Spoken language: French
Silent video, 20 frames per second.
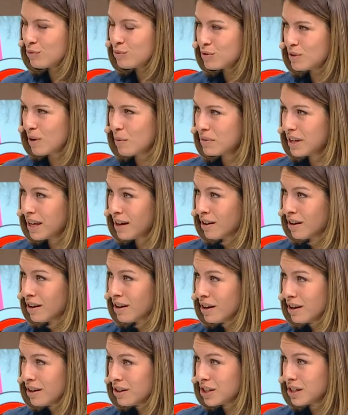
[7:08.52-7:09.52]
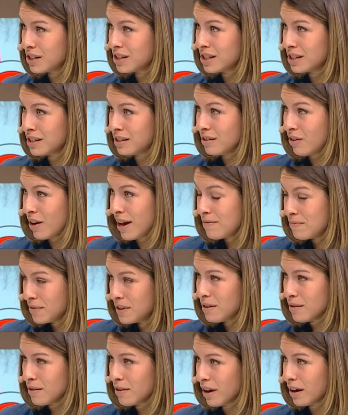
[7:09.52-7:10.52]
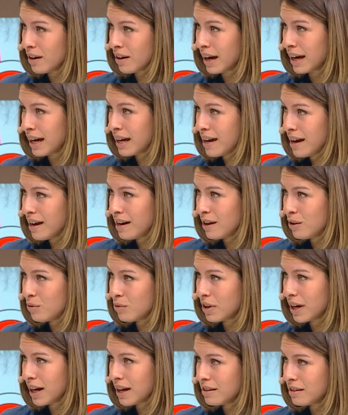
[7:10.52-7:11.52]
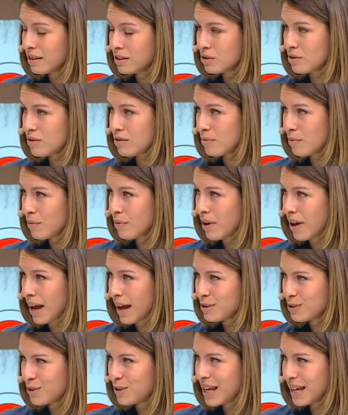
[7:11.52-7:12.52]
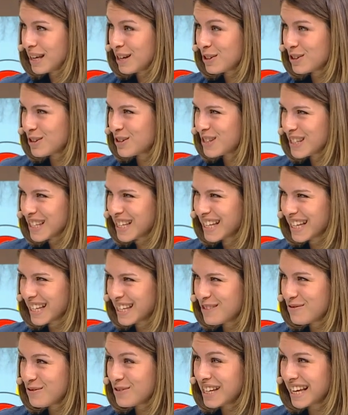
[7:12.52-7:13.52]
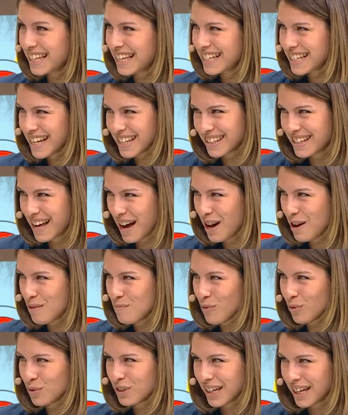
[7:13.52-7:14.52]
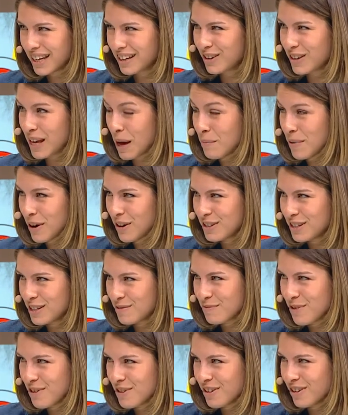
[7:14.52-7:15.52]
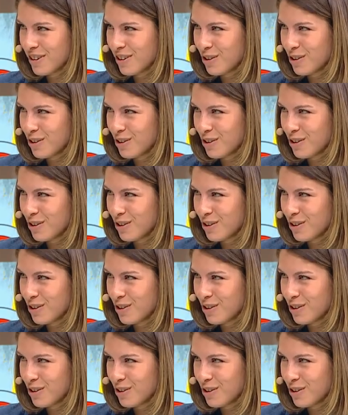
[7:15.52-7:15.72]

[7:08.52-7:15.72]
nous emmenez euh, dans la vie euh, réelle et concrète des gens. Est-ce qu'il y a quelque chose qui, vous attache à ça, à montrer qu'il n'y a pas uniquement le